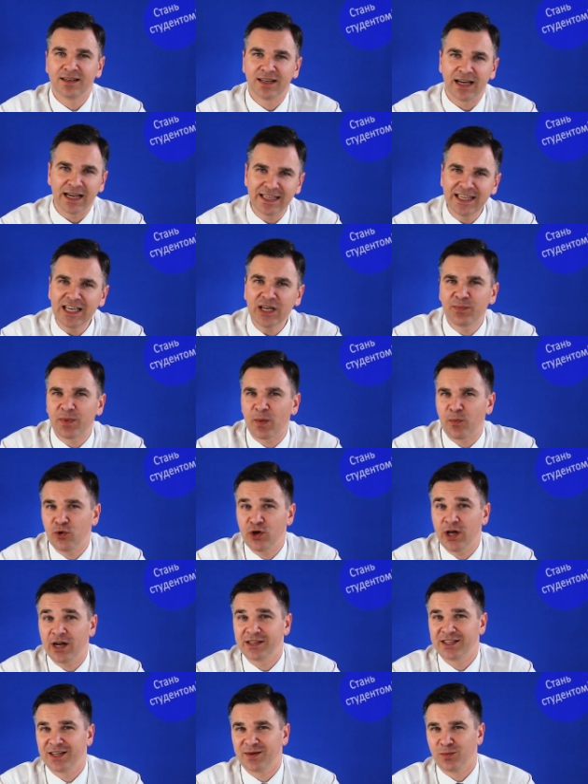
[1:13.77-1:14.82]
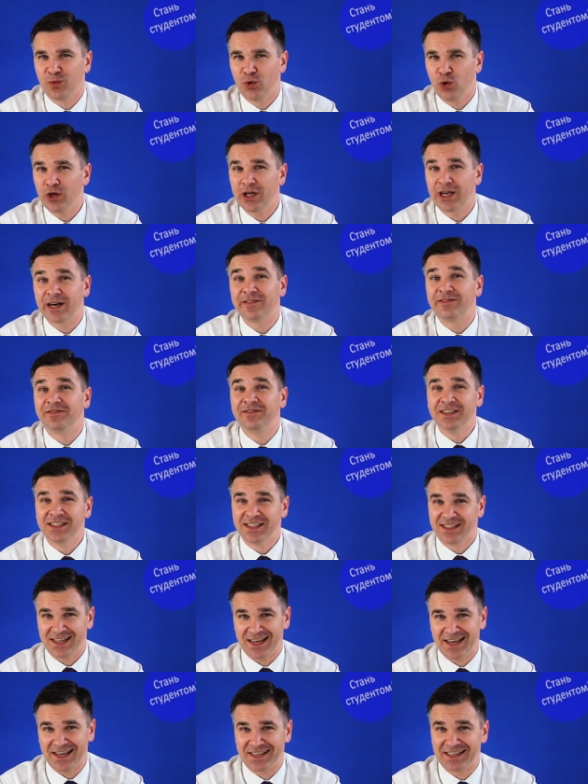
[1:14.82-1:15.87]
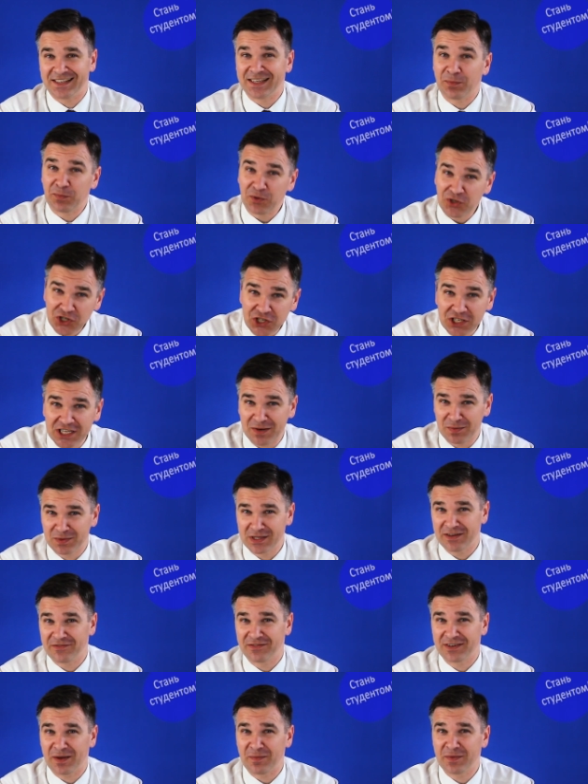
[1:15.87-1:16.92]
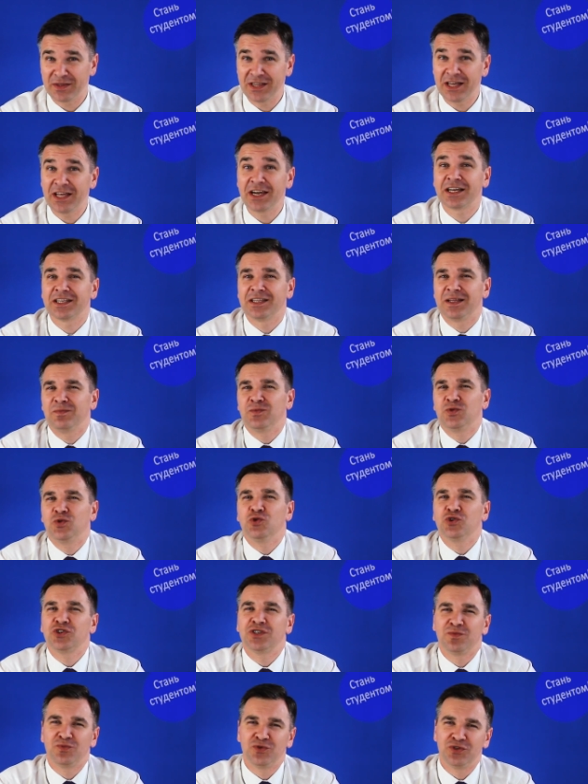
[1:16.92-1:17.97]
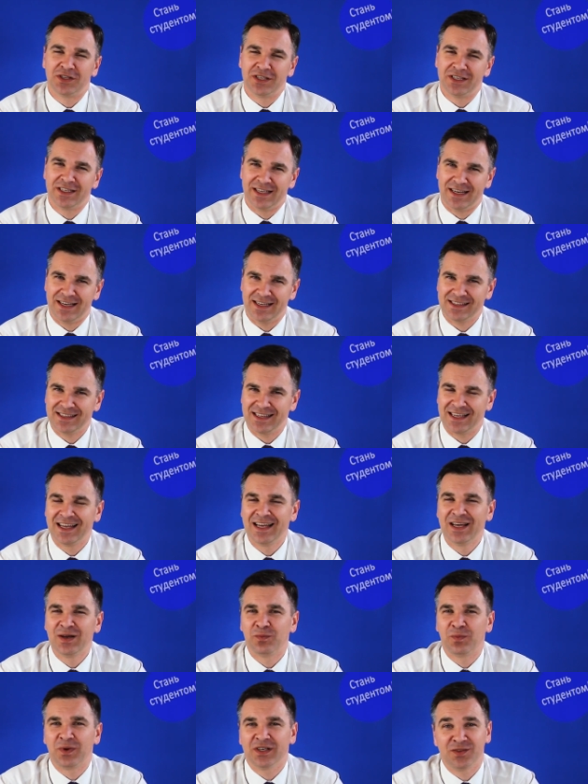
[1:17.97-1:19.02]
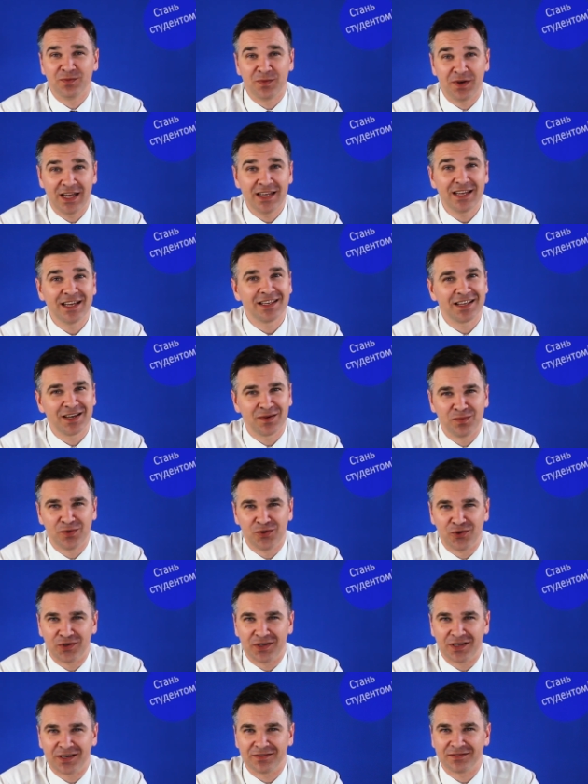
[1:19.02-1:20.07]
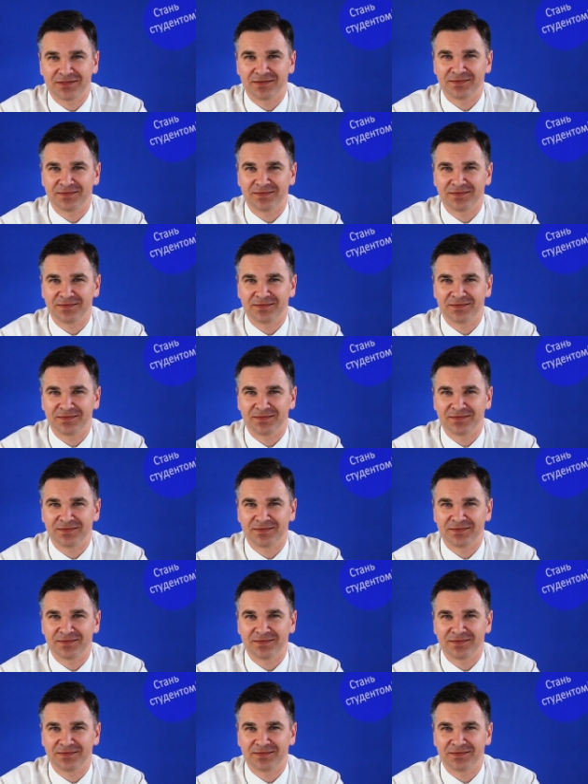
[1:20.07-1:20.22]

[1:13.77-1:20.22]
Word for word: Каких популярных блогеров вы знаете? Напишите об этом в комментариях, нам тоже будет интересно посмотреть этих блогеров.